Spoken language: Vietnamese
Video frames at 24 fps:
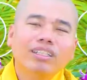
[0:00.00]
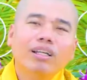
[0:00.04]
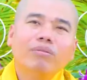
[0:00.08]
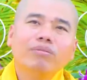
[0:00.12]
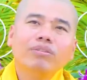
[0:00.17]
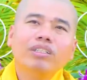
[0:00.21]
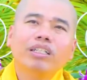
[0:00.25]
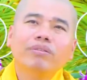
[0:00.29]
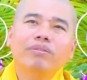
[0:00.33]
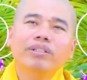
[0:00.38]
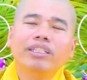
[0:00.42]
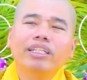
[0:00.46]

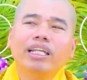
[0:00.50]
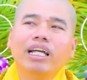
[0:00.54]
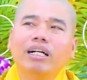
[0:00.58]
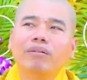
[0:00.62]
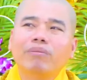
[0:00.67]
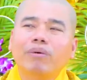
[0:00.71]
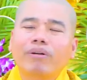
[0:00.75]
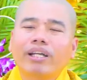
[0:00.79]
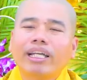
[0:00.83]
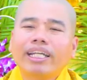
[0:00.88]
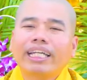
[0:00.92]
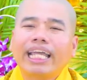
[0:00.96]
giống như bây
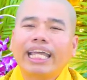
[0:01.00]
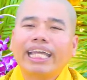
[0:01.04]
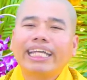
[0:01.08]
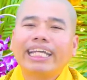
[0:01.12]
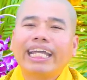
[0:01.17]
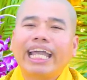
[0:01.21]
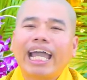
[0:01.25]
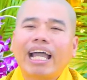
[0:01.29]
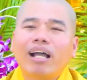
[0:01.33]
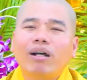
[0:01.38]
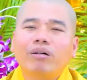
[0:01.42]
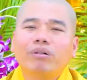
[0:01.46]
giờ một cái cây
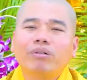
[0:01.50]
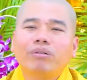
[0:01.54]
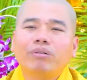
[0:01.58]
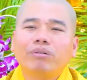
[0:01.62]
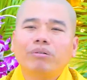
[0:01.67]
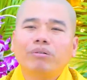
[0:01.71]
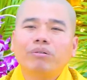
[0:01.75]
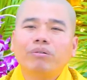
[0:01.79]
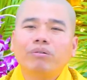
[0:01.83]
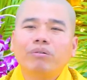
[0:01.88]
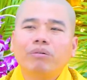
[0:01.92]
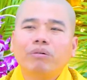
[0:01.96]
cao,
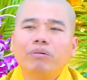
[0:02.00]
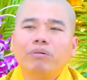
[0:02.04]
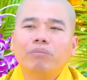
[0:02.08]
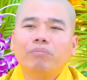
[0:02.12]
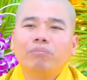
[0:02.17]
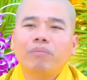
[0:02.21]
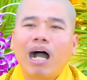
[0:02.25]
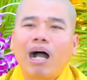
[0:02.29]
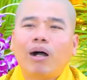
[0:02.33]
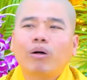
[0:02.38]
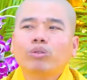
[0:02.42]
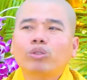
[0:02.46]

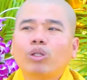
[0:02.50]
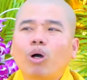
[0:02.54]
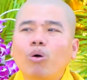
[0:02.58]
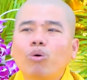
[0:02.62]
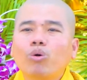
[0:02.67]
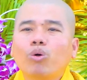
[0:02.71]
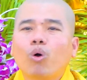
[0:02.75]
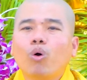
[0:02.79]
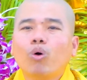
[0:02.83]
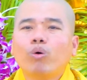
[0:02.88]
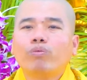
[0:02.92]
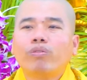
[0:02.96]
bão
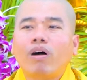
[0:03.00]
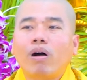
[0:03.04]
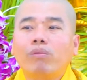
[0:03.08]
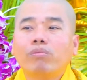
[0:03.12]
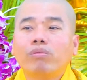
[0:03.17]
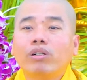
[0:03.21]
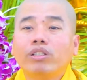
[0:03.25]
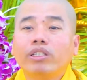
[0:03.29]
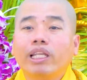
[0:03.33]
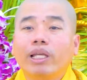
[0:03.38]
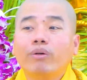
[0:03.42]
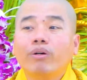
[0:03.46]
tố cuồng
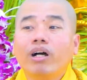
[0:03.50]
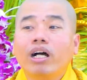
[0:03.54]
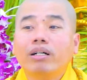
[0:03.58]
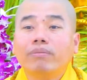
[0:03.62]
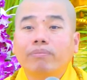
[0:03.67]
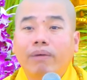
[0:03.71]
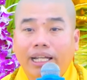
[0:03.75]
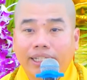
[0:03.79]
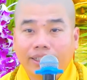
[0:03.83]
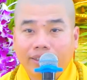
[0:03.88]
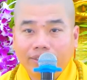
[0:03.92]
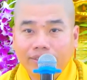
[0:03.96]
phong nó chịu
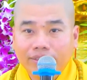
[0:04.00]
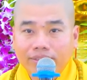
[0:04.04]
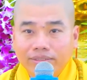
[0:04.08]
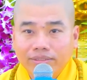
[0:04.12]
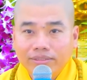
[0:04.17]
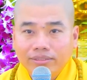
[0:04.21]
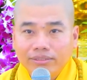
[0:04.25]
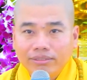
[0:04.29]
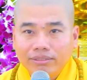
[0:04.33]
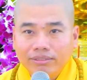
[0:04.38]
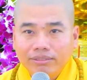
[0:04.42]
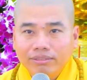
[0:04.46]
hơi mạnh.
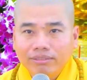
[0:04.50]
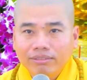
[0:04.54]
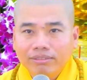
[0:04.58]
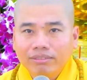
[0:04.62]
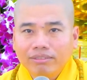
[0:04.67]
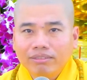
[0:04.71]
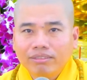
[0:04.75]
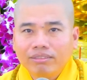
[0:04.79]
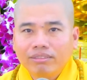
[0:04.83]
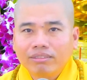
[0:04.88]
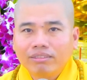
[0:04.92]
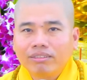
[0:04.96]

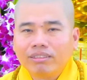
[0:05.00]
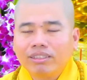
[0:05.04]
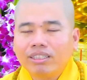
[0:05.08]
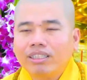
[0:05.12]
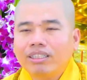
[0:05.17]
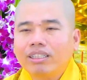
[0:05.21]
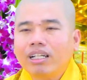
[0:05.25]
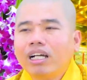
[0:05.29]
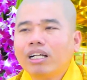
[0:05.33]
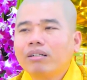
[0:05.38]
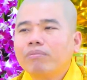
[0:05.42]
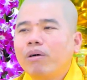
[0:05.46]

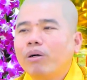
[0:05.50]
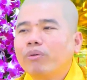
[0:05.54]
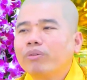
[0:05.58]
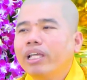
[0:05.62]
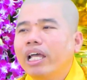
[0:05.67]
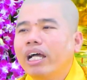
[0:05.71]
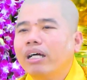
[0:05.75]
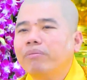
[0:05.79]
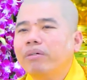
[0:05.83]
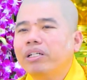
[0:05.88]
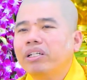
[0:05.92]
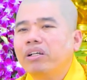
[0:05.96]
Chứ đừng bao
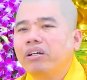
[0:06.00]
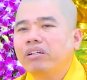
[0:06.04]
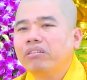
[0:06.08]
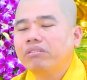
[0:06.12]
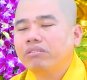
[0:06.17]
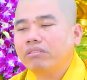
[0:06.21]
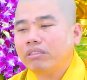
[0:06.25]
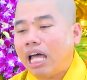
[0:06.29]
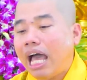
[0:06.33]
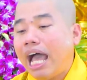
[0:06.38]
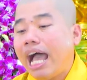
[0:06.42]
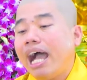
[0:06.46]
giờ mình nói
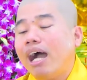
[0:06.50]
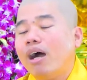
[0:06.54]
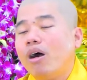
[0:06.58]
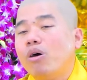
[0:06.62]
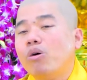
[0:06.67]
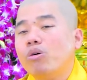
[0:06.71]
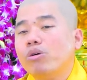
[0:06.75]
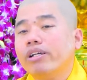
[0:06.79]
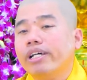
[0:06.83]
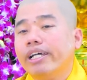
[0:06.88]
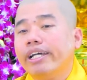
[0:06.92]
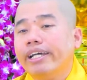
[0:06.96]

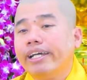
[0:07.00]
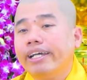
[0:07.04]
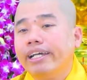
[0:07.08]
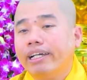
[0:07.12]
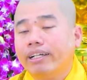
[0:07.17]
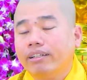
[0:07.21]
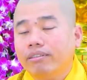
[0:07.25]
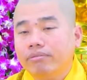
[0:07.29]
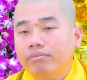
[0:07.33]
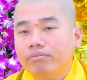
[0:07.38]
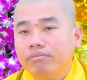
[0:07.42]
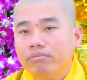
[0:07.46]
tao
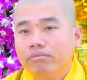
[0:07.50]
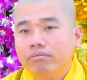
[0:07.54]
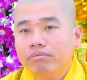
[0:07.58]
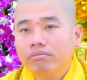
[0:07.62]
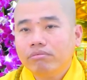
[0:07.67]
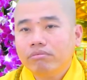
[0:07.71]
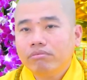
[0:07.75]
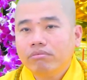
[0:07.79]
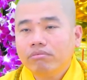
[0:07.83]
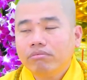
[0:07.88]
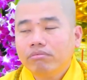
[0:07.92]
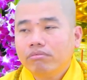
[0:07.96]
nè,
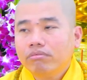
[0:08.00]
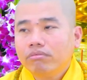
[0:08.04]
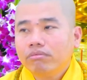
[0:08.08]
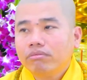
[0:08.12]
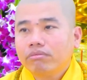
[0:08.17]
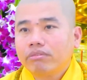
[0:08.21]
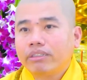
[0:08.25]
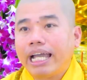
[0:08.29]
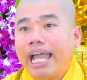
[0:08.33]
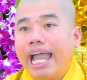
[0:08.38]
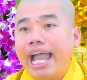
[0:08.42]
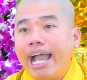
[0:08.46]

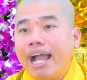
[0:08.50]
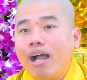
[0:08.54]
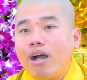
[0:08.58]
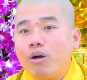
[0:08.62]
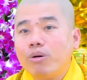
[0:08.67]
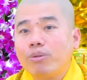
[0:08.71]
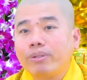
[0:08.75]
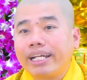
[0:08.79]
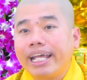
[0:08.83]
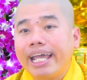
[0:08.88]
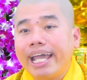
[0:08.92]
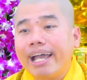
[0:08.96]

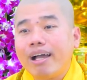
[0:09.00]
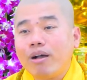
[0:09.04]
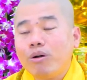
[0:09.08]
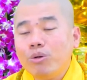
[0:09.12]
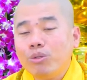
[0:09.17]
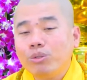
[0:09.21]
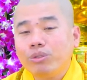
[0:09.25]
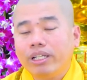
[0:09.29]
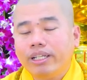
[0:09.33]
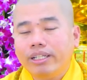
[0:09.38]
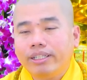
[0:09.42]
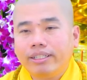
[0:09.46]
cao ráo
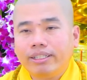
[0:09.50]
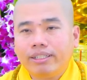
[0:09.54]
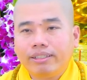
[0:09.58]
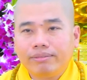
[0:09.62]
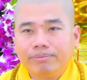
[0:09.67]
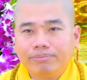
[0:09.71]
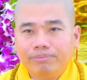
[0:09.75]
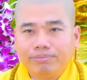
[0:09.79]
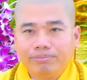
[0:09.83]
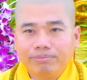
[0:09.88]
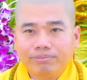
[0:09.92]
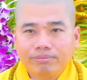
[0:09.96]
vậy đó,
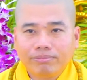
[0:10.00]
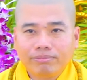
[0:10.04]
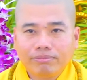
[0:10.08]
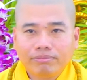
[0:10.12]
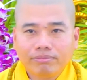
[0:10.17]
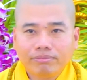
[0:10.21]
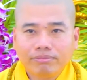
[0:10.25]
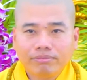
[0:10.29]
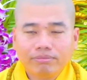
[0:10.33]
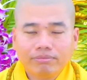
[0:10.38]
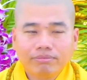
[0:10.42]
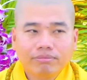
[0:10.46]

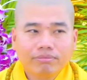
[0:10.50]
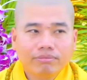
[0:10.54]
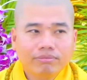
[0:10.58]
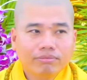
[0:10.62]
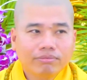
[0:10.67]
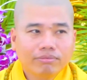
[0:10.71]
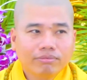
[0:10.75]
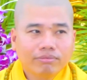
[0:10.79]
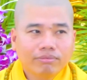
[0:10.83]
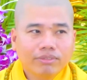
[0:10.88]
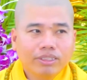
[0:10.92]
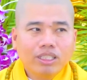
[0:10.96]

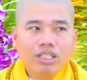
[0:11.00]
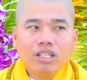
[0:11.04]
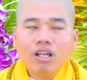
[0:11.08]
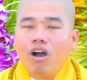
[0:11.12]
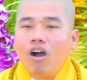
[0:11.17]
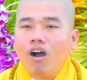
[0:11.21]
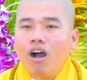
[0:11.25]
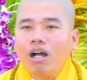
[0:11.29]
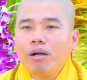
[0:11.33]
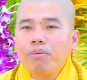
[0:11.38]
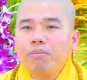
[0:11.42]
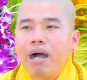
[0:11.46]

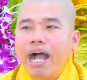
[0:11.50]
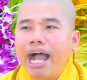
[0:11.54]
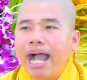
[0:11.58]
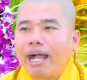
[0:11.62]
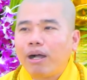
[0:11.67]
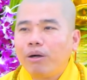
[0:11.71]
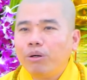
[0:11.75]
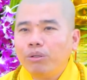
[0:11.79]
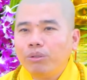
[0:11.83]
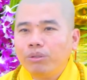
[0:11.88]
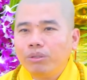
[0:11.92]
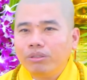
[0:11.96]
gió
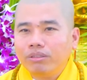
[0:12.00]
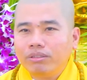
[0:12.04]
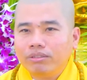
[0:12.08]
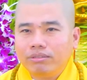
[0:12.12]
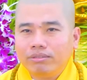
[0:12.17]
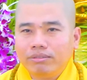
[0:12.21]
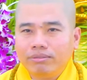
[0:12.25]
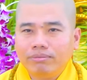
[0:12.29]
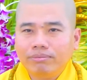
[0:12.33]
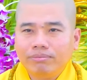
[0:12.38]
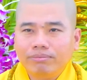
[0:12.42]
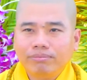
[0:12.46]
bão,
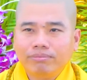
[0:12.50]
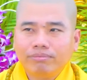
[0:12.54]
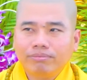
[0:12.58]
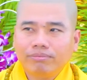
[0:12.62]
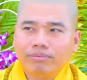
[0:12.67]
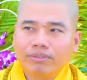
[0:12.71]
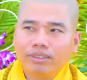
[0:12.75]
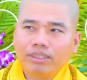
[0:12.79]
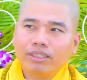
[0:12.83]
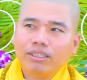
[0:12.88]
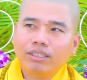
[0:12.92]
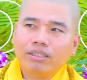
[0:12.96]

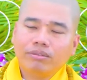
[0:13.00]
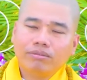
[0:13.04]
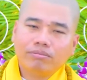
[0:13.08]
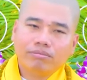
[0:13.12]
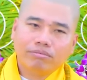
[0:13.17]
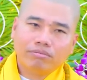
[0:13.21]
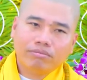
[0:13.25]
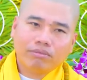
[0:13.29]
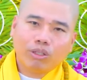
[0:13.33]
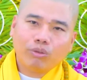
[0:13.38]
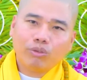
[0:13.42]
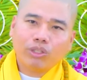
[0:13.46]
thấy không?
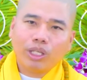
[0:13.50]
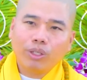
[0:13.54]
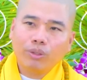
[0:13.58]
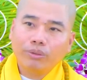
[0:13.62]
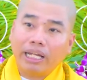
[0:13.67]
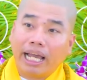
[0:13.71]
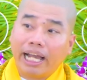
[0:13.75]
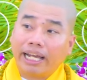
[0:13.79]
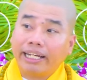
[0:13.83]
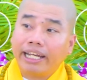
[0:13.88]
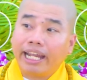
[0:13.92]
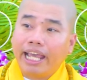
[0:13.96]
Tao
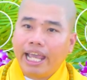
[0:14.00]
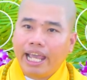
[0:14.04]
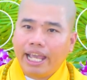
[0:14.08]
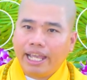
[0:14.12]
chịu nặng